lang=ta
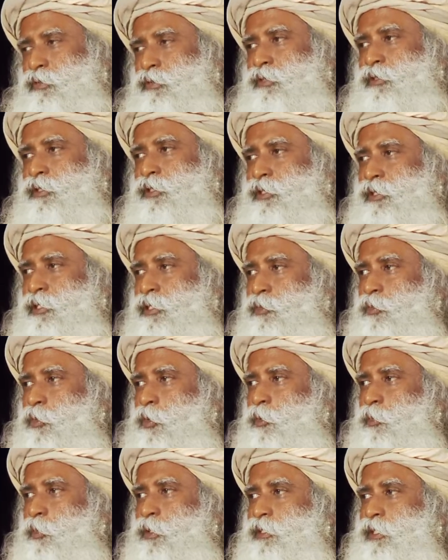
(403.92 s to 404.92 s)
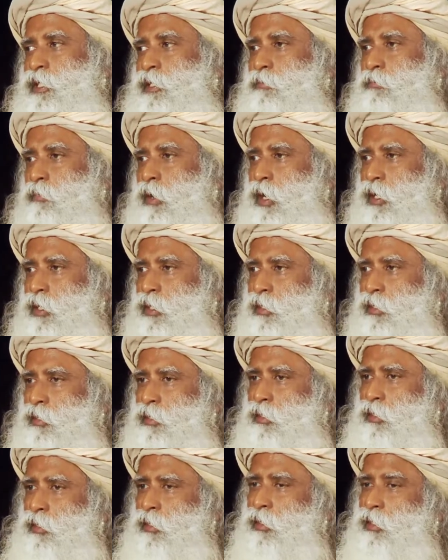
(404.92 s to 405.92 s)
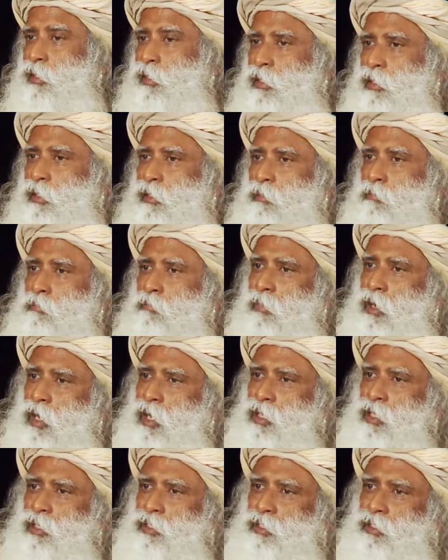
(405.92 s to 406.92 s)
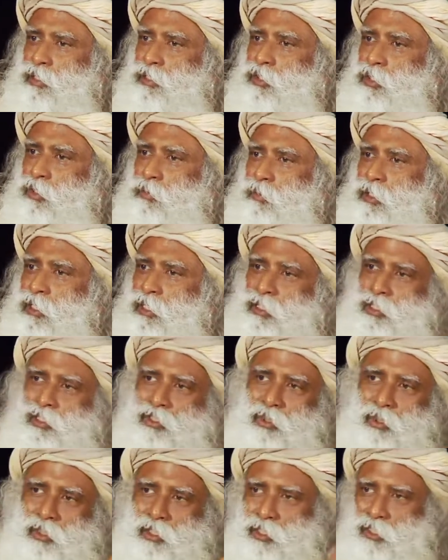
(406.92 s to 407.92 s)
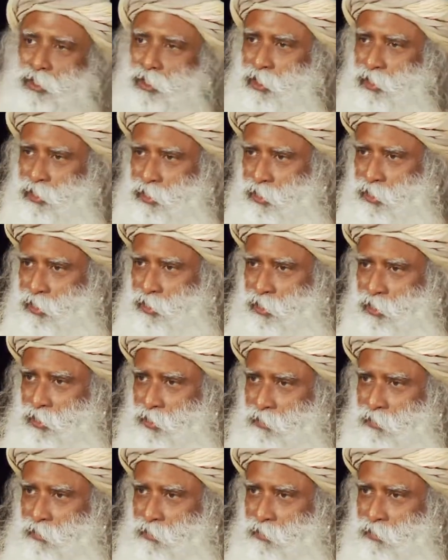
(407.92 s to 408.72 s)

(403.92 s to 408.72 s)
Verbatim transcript: இதை தான் நாம் மாயான்னு சொன்னோம் மாயானா அந்த பொருள் இல்லைன்னு அர்த்தம் இல்லை